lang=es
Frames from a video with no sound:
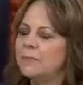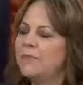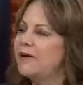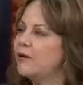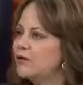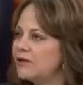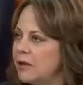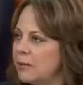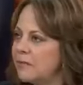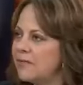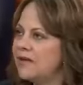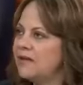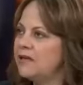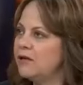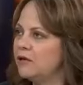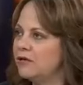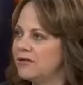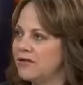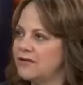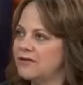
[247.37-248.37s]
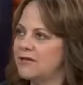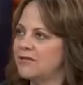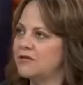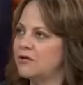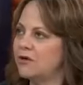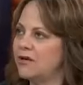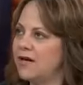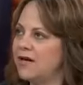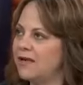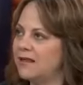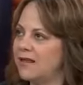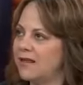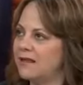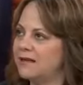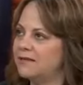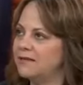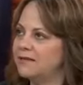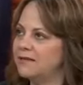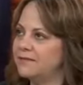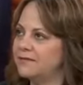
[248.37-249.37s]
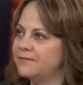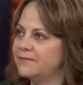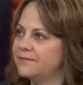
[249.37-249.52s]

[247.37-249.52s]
pero también de otras nacionalidades.